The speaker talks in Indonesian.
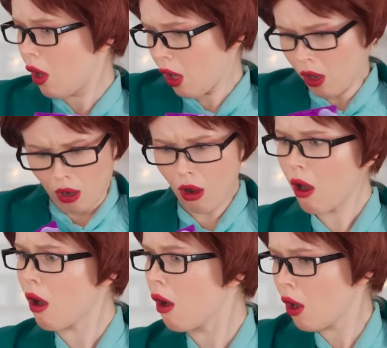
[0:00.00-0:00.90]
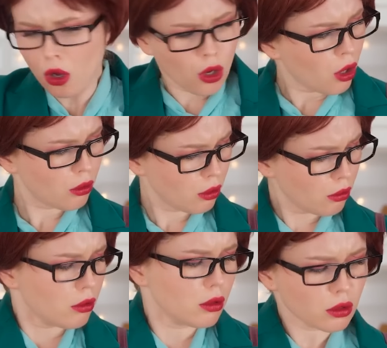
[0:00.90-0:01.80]
Kelewatan deh,
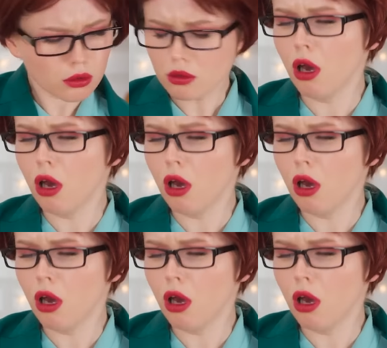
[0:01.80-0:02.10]
kalau kamu